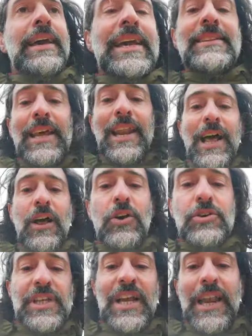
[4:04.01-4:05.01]
he
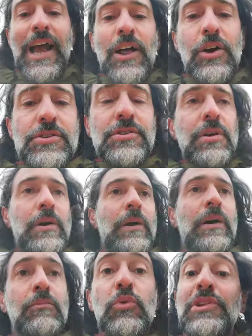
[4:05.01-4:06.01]
instalado teclados
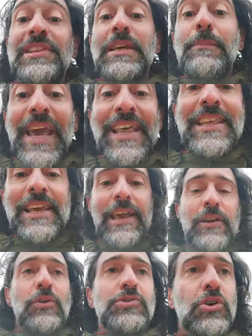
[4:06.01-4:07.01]
multimedia,
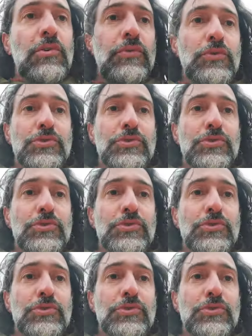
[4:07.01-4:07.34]
incluso con